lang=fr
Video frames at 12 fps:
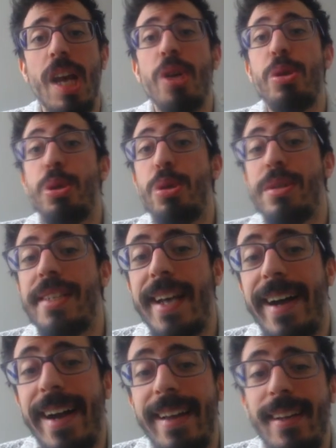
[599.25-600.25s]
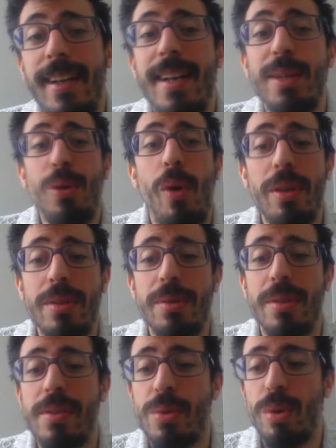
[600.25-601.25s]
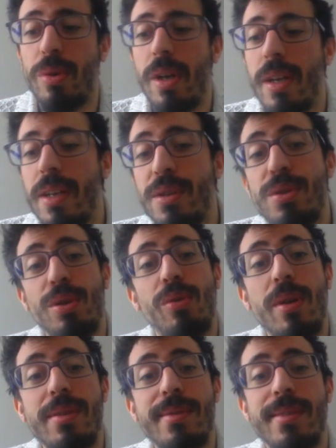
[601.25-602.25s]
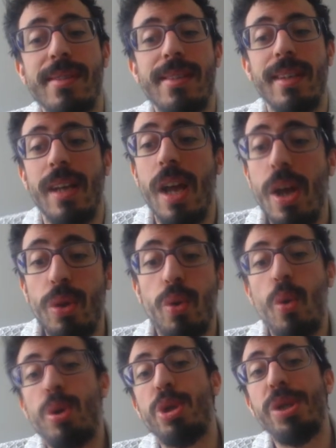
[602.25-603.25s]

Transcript: Tu sers à rien 360 jours sur 365. Donc tu